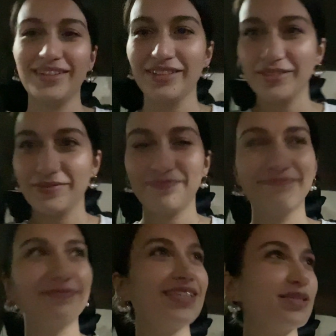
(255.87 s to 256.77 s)
Nispeten
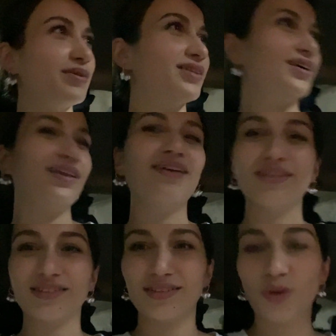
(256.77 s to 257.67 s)
normal. Nispeten
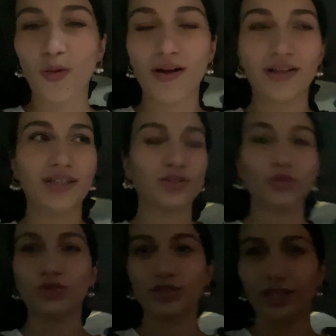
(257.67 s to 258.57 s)
evet normal geçti o
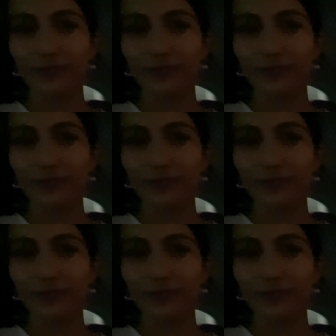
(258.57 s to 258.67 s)
yüzden.